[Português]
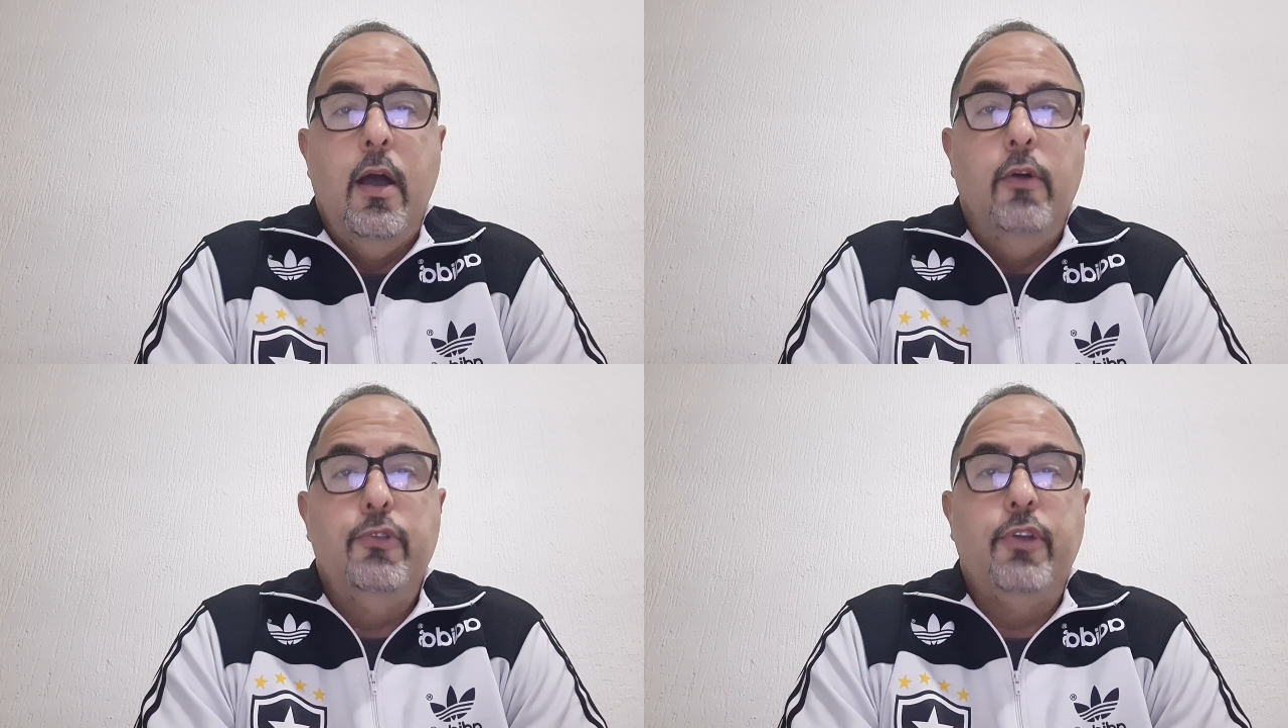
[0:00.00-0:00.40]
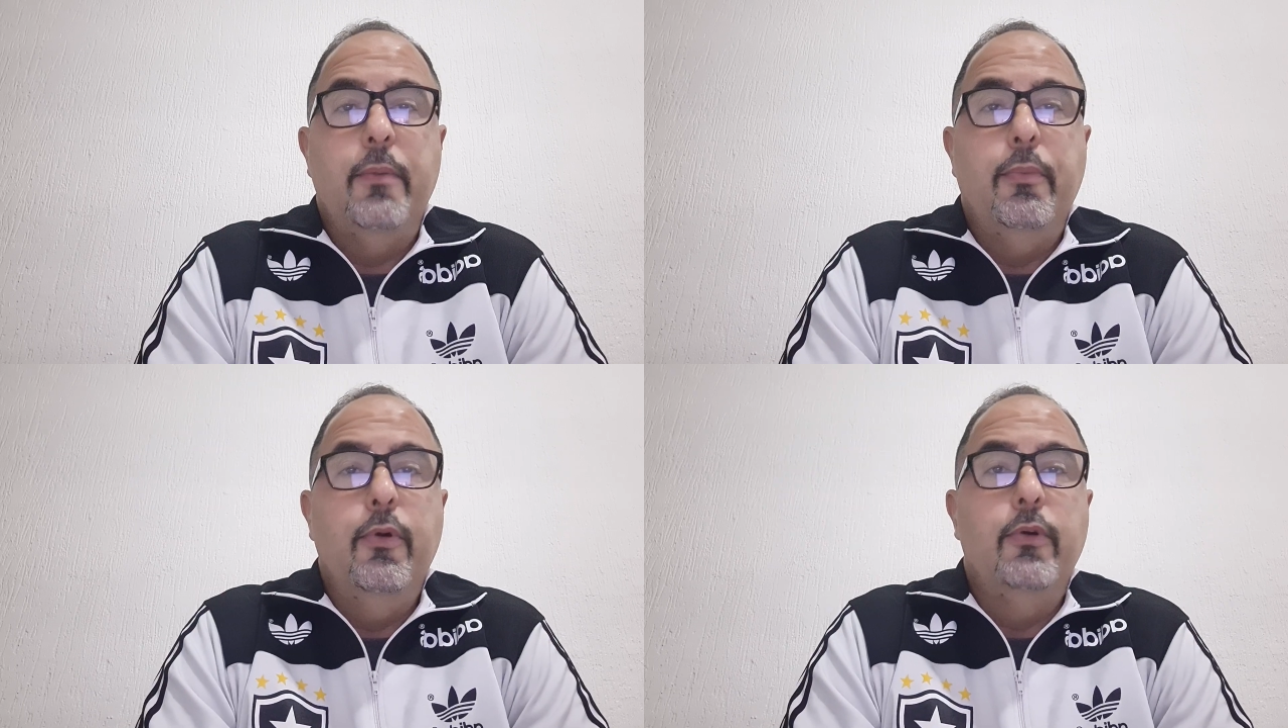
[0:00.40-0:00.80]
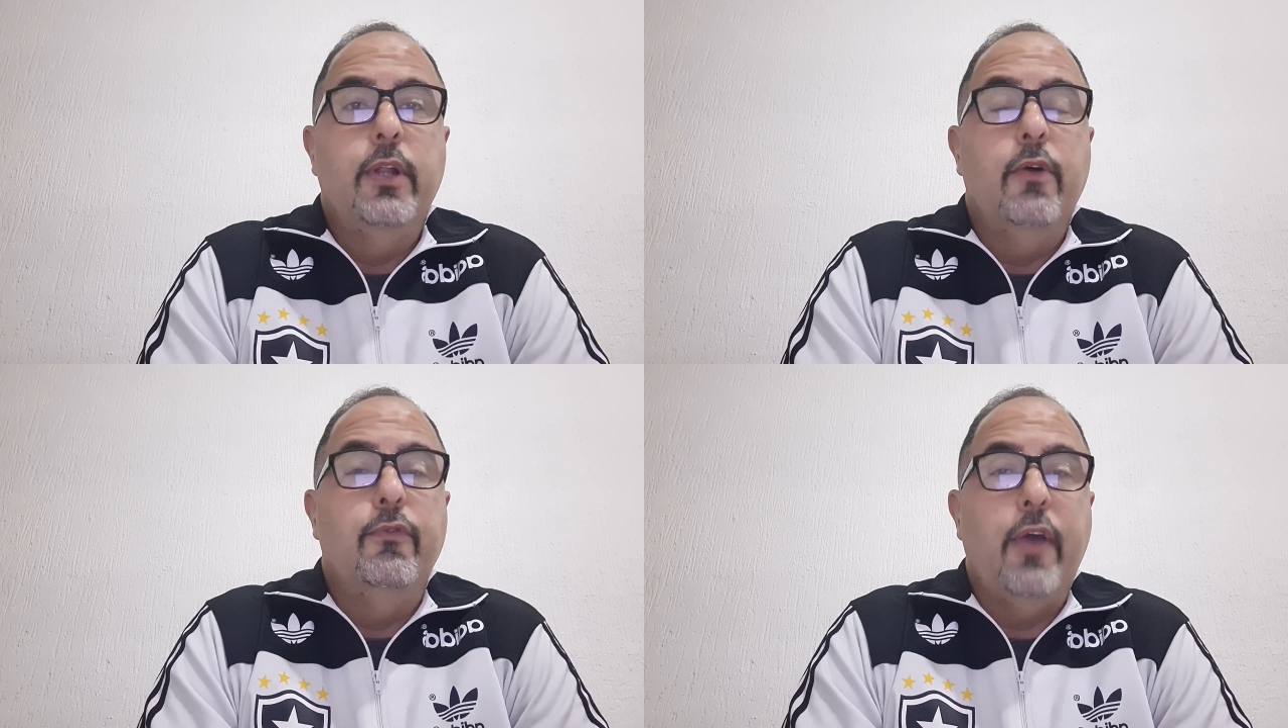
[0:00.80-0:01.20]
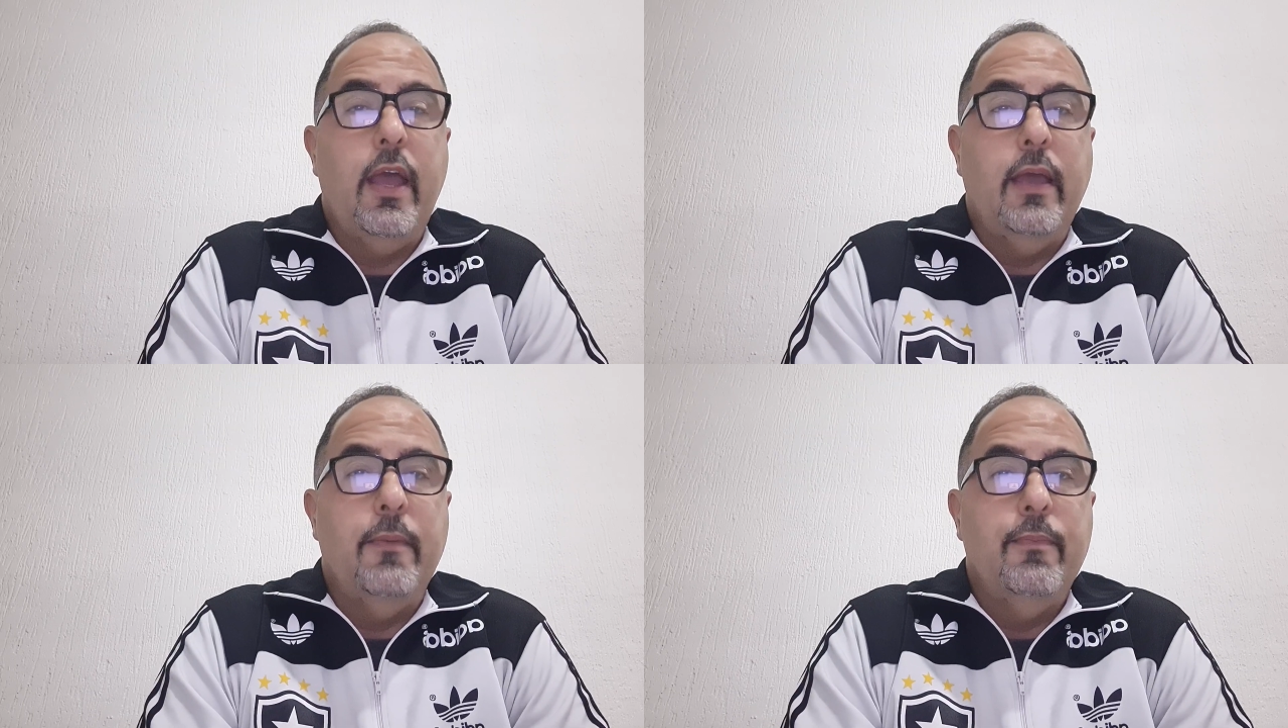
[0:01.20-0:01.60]
Luxemburgo não
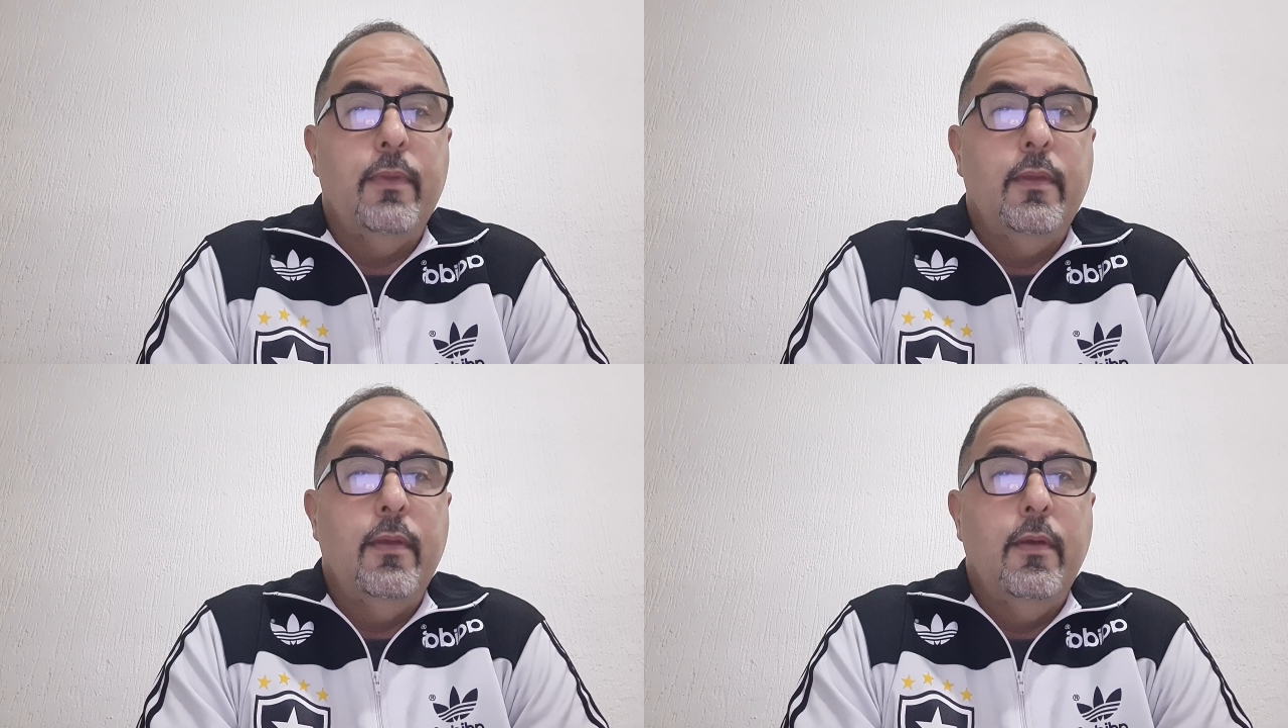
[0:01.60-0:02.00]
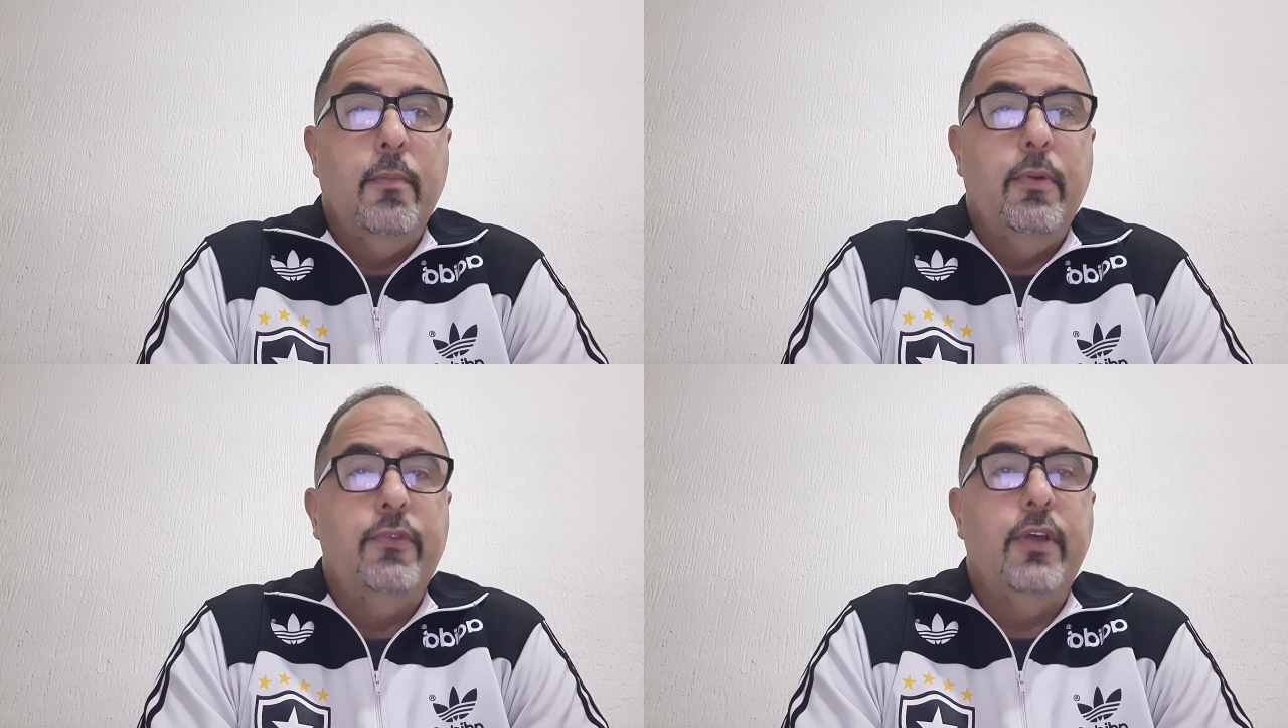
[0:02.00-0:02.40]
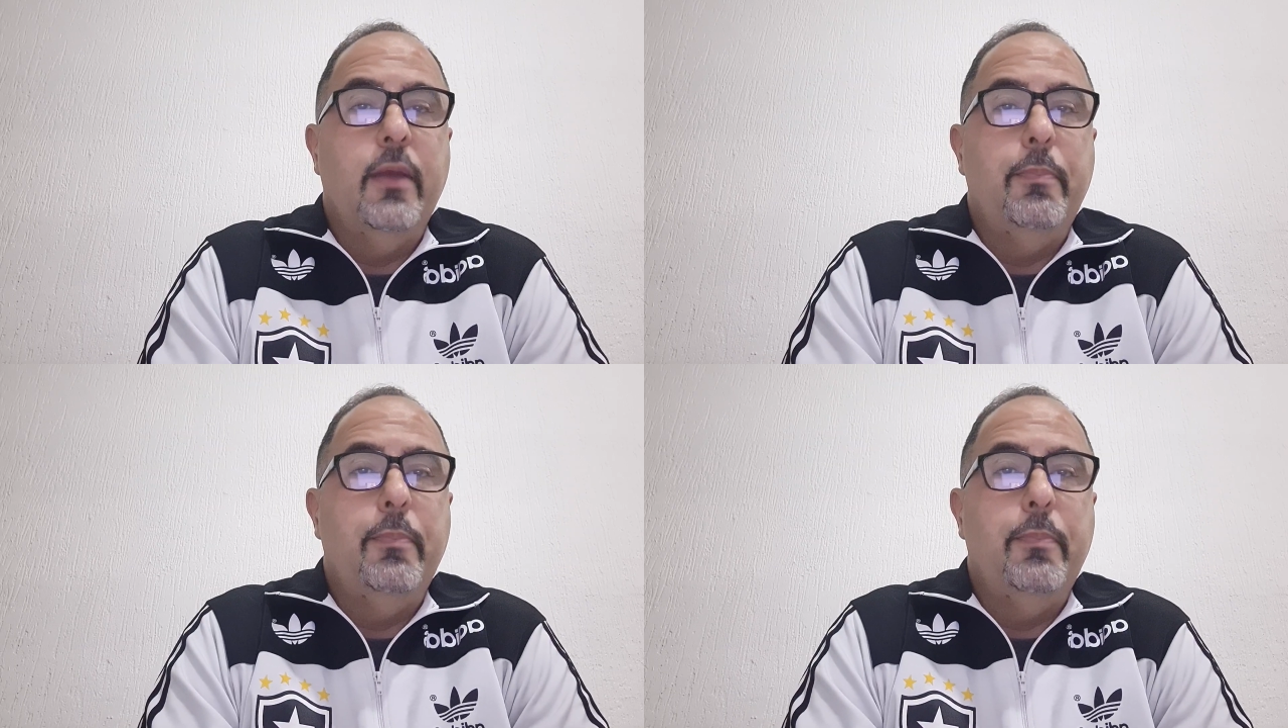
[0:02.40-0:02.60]
vem, pois ele